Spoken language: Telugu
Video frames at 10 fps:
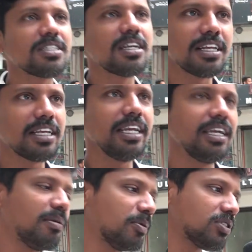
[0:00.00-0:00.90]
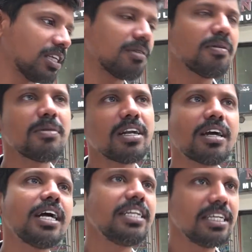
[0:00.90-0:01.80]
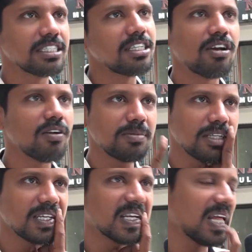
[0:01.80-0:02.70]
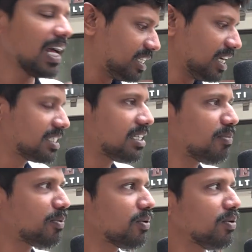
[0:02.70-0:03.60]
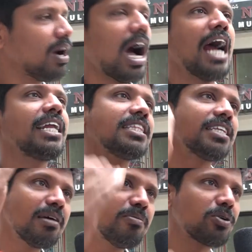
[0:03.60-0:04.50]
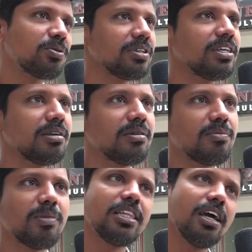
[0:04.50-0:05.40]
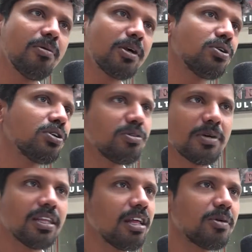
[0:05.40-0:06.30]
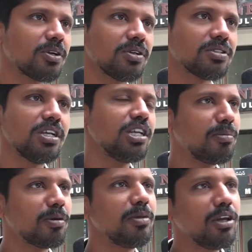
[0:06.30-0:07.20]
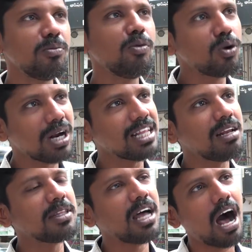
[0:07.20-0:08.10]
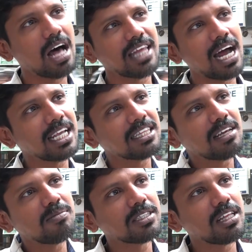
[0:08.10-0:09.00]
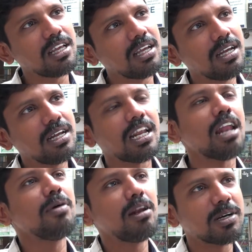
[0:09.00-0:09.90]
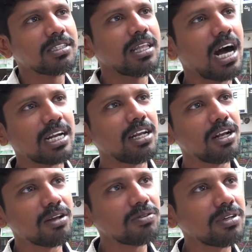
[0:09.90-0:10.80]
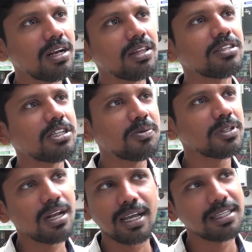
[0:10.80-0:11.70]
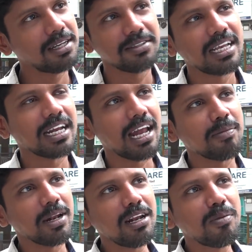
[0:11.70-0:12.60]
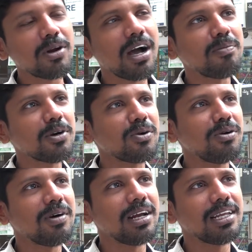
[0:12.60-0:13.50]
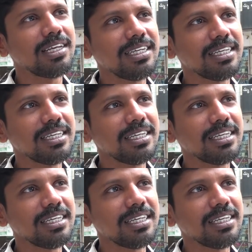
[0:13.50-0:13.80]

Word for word: చేసేదానికి ఇప్పుడు చంద్రబాబు నాయుడు గారు ఐటీ ఇండస్ట్రీ డెవలప్ చేశారు కదా చేసినప్పుడు ఆయనకి ఎంత టైం పట్టుంటుంది పదేళ్ళు పట్టుండొచ్చు పదిహేను ఉండొచ్చు ఇప్పుడు మీరు మూడు రాజులు అయితే దానికి ఎంత టైం పడుతుంది నాలుగు వేలు పడుతుంది ఆ టైంలో నేను ఉంటాను లేదో చచ్చిపోతాను నాకే తెలియదు ఇంకా నా పిల్లల్ని ఎప్పుడు కాపాడుకోవాలి